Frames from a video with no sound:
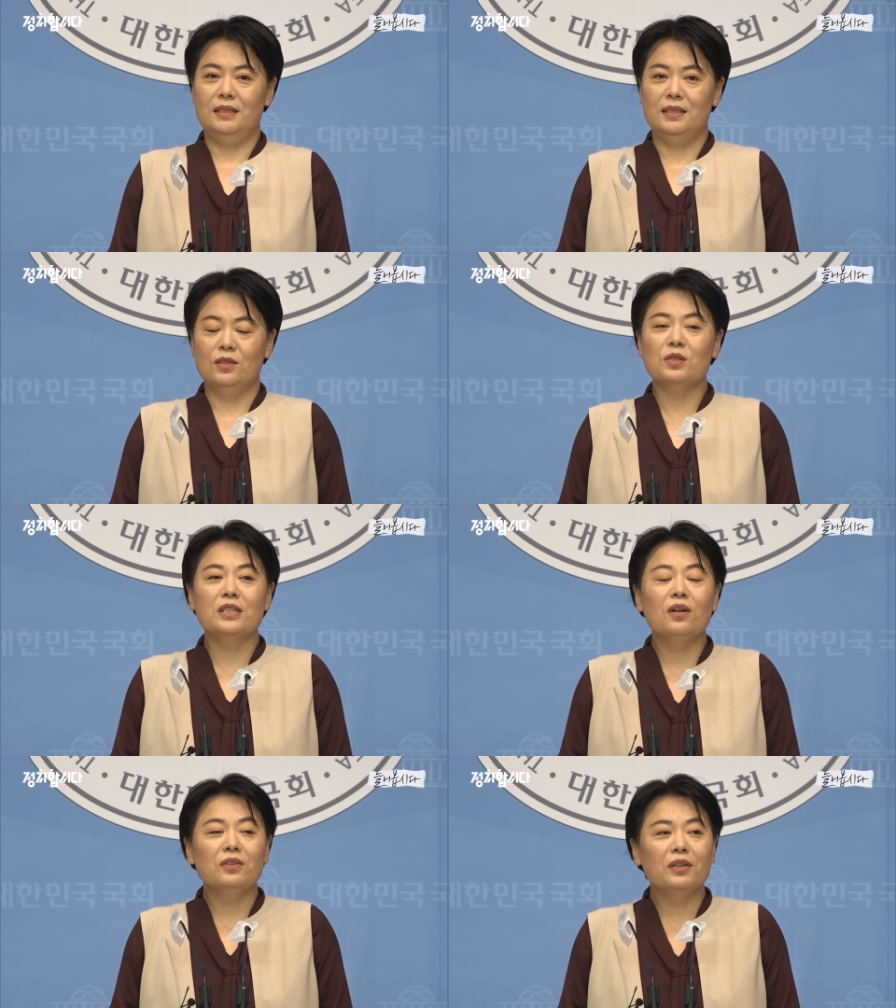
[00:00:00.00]
정치
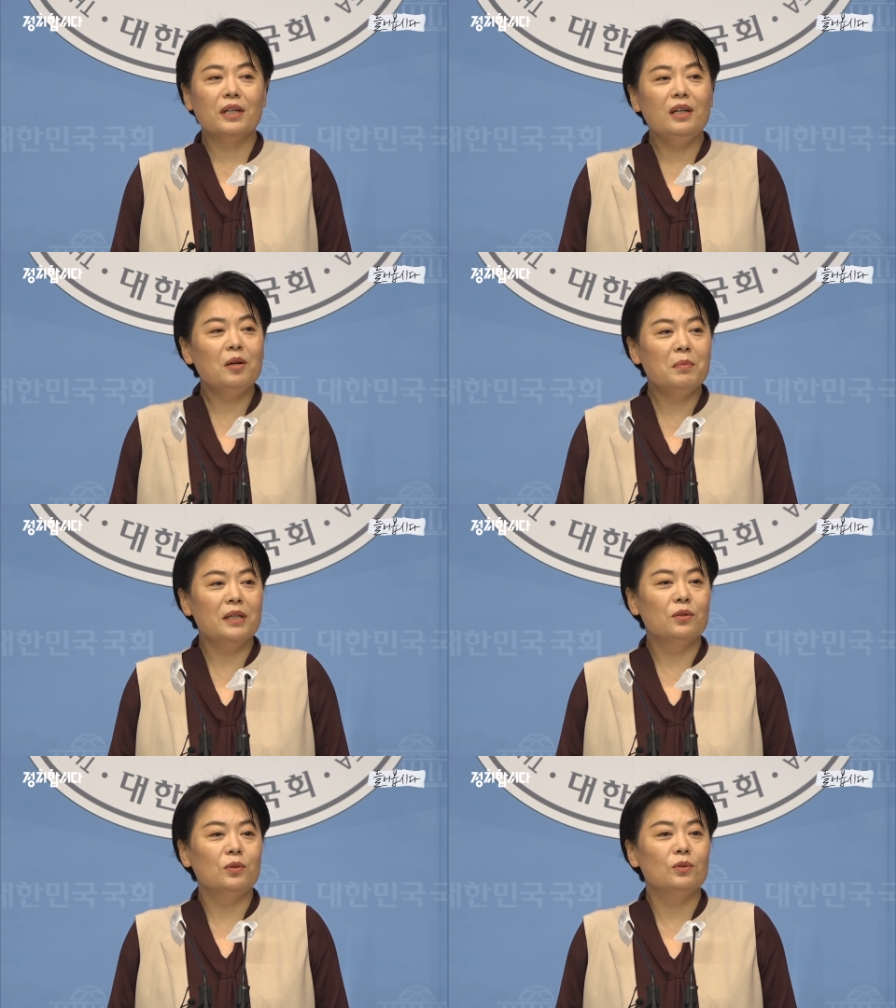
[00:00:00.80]
경력
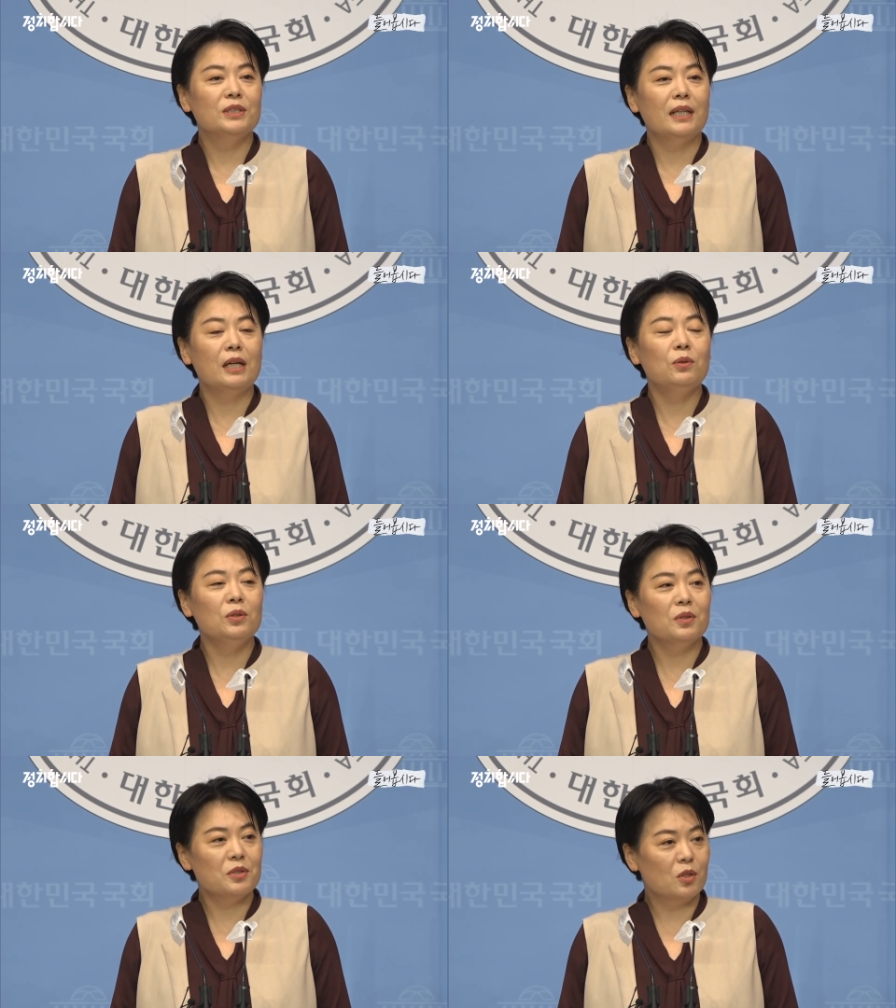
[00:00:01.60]
1년만으로
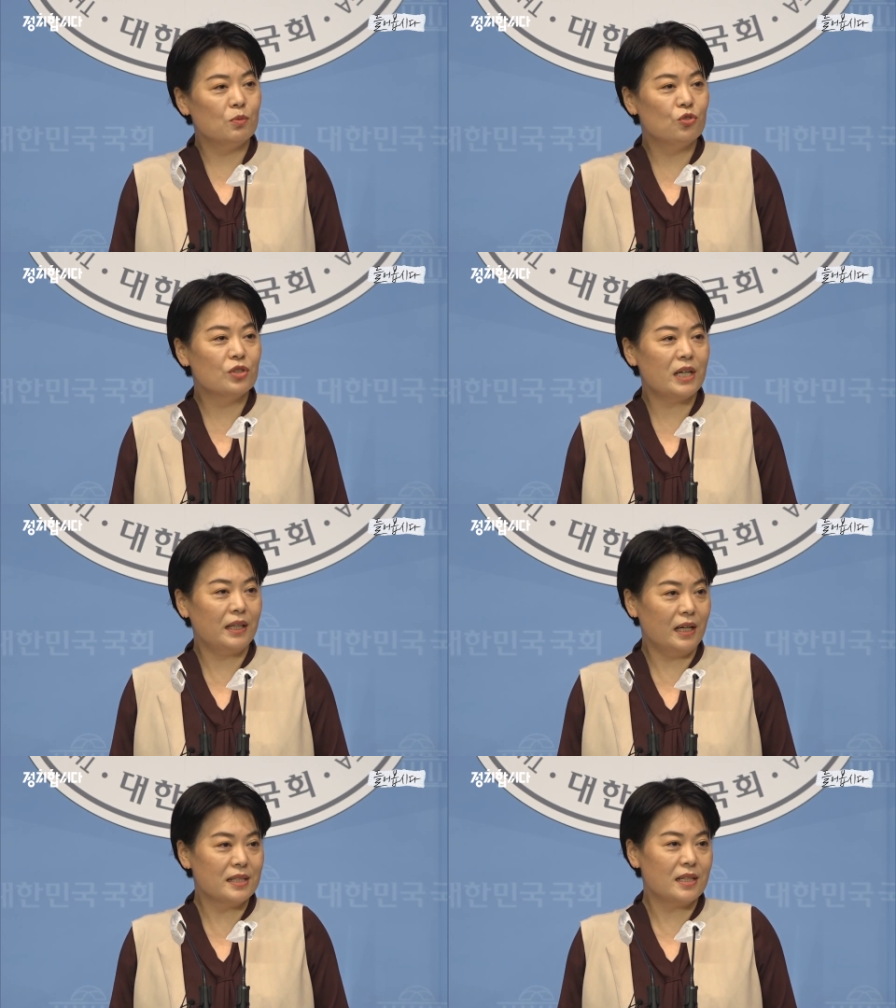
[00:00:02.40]
대통령처럼
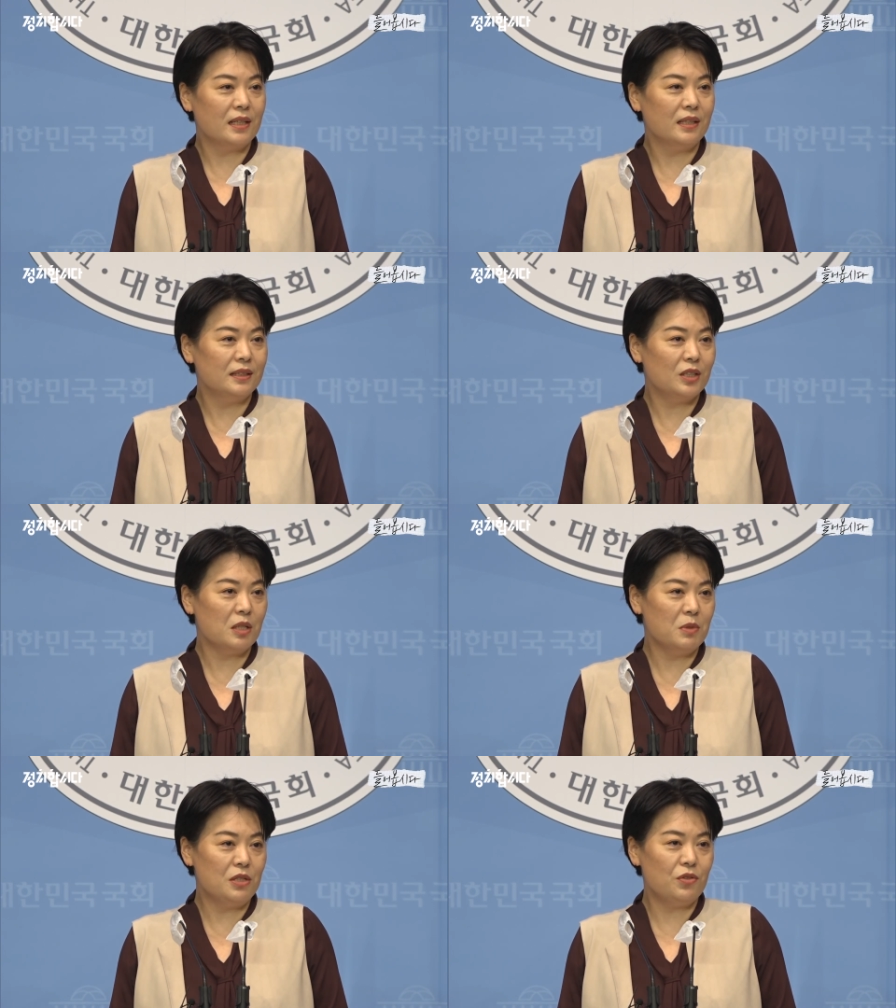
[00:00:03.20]
중차대한 자리를
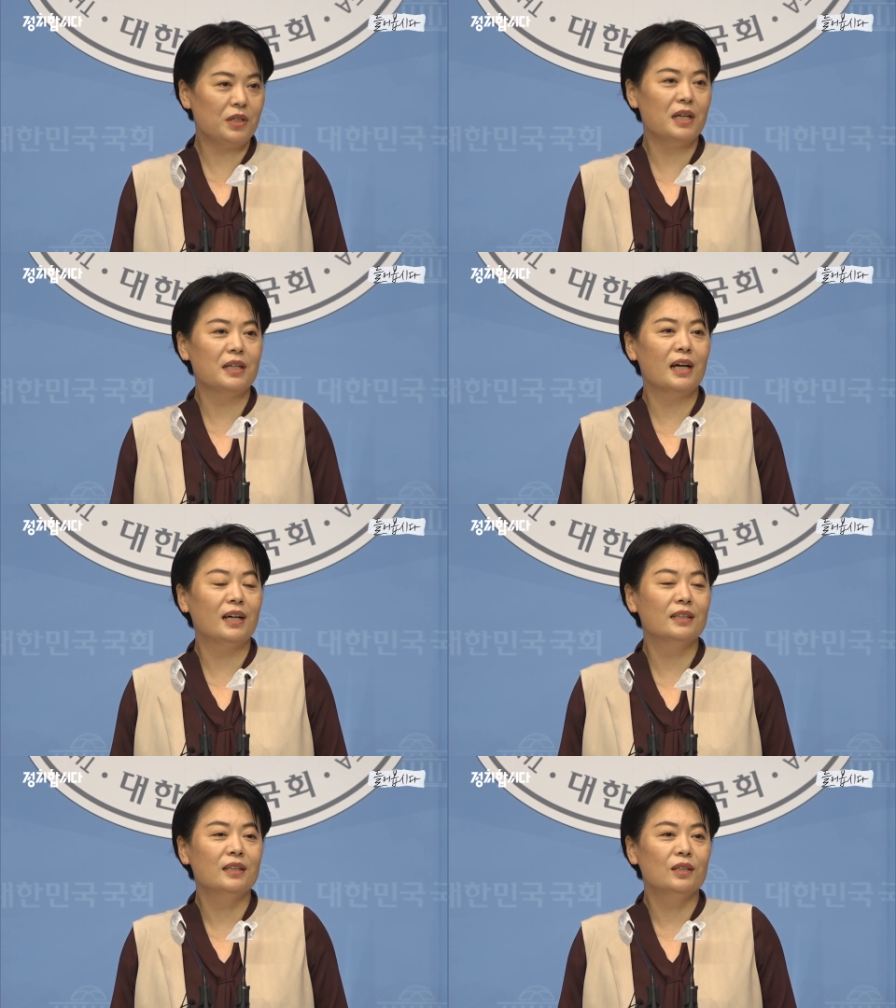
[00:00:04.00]
책임질 수
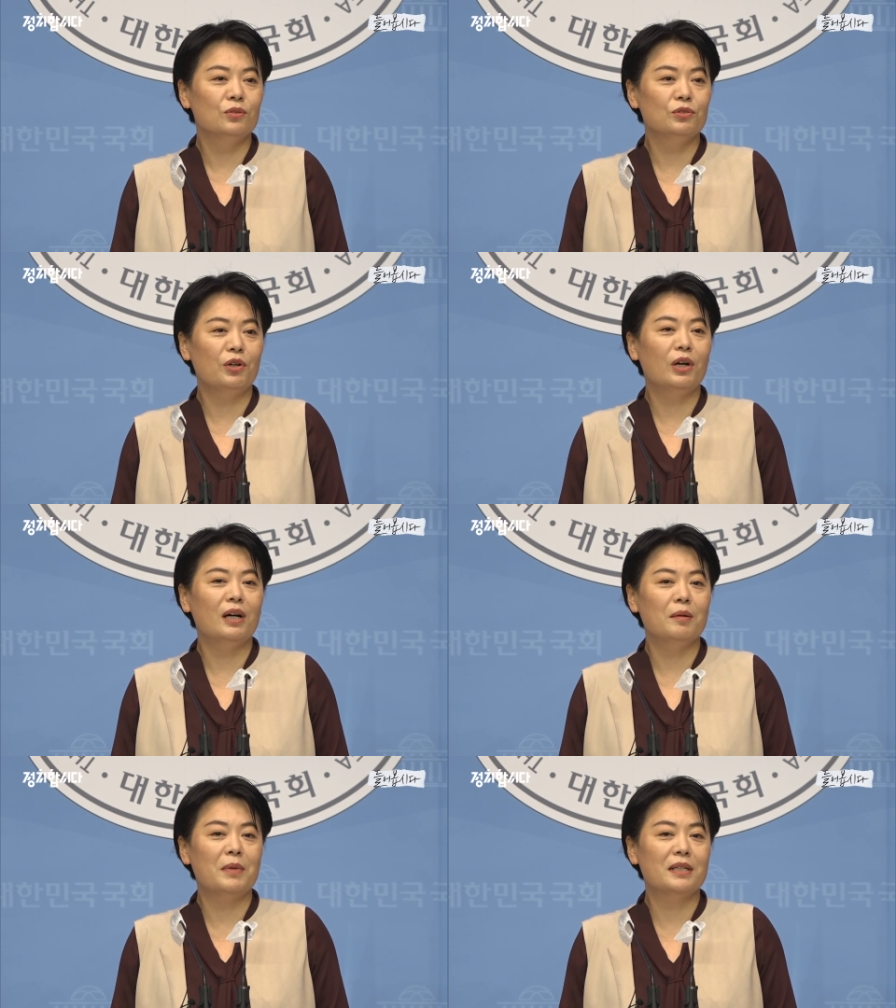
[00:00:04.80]
있겠냐
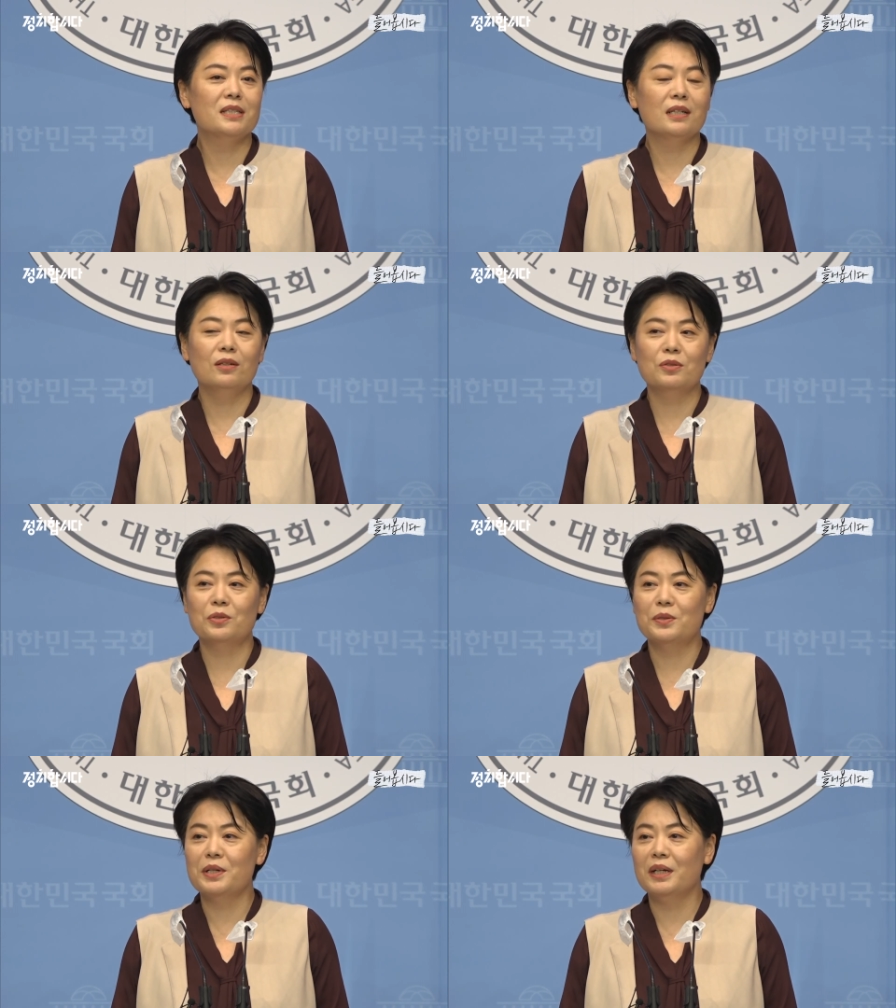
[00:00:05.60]
우려가 많으실
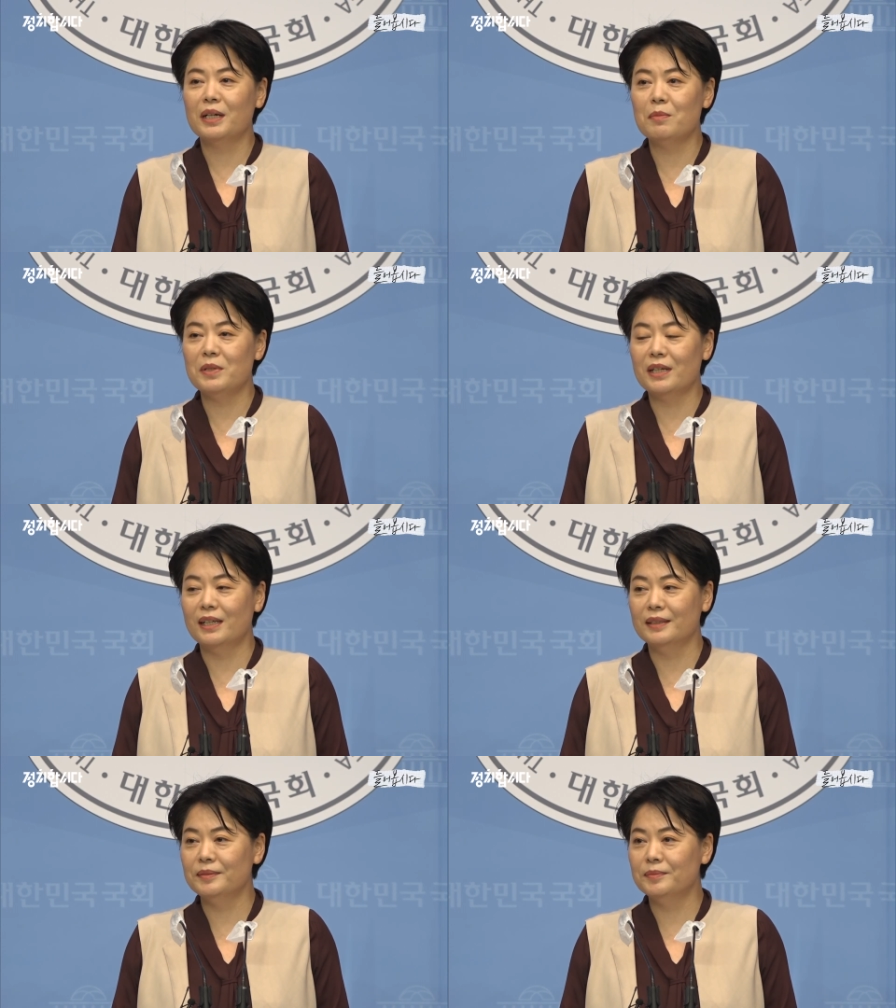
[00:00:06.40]
것으로 생각합니다.